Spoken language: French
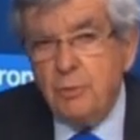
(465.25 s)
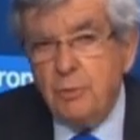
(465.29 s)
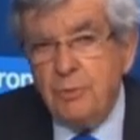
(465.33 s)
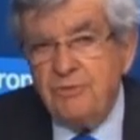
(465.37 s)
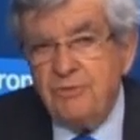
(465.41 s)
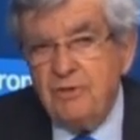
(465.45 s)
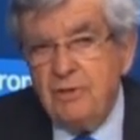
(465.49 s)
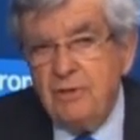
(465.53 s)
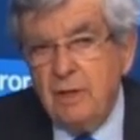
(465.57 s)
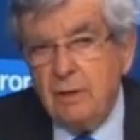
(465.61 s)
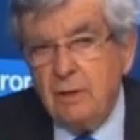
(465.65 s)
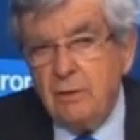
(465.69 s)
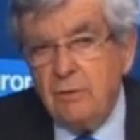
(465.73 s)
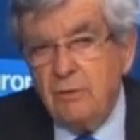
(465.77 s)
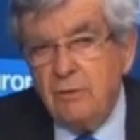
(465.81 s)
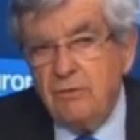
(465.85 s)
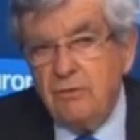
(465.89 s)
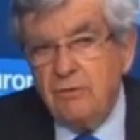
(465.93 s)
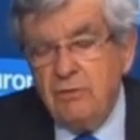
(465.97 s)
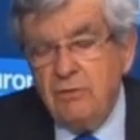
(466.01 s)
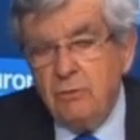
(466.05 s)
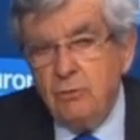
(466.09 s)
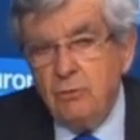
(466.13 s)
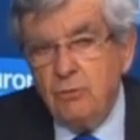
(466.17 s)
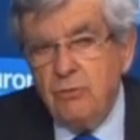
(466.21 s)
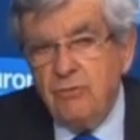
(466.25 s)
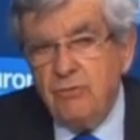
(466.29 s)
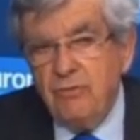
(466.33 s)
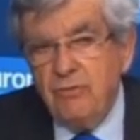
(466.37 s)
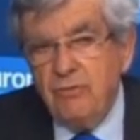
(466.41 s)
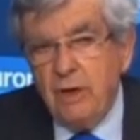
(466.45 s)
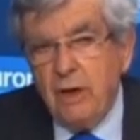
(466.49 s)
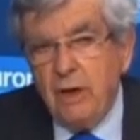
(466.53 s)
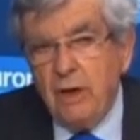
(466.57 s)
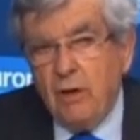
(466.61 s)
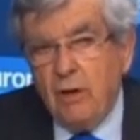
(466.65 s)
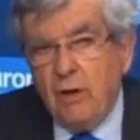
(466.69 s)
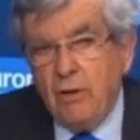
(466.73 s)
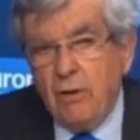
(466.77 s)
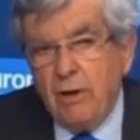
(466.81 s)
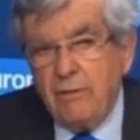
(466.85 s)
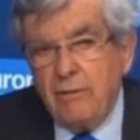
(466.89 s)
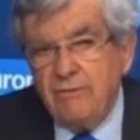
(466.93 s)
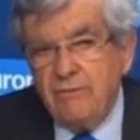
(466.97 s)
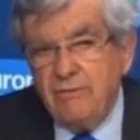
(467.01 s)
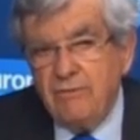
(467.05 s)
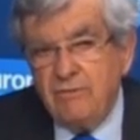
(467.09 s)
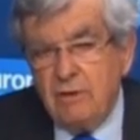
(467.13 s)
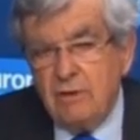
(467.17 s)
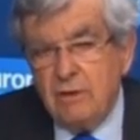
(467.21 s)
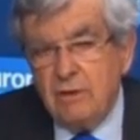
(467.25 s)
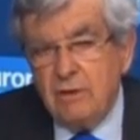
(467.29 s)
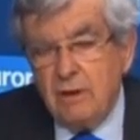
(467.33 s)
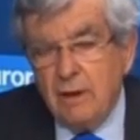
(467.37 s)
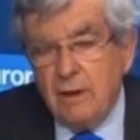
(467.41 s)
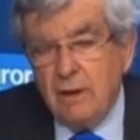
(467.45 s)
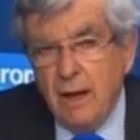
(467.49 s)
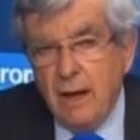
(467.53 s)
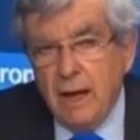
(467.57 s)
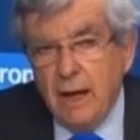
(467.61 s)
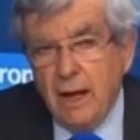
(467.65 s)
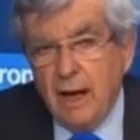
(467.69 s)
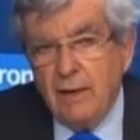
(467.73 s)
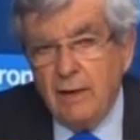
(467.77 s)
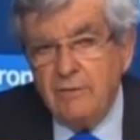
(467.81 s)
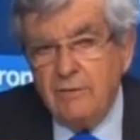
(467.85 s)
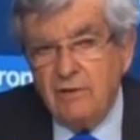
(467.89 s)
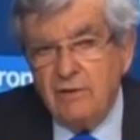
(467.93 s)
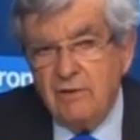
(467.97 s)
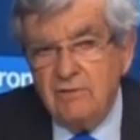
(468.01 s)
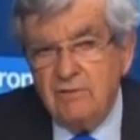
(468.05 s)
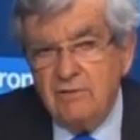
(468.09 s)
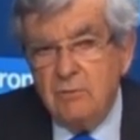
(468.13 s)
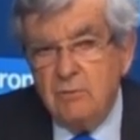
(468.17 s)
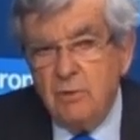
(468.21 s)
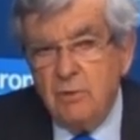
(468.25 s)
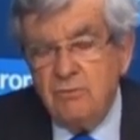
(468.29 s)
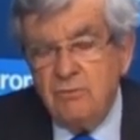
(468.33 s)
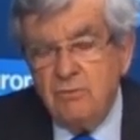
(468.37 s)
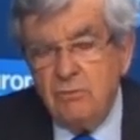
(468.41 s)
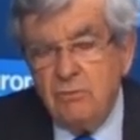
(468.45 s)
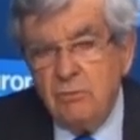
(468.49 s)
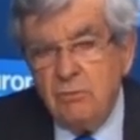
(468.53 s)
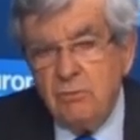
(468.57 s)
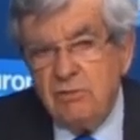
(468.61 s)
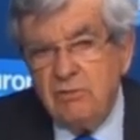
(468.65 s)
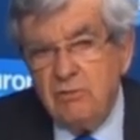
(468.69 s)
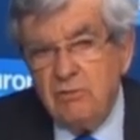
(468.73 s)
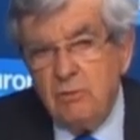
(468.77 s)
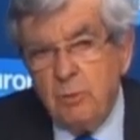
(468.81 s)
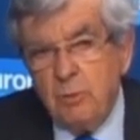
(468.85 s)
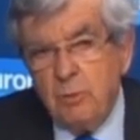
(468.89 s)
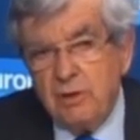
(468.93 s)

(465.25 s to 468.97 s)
Je considère que si on devait en rester à cette situation,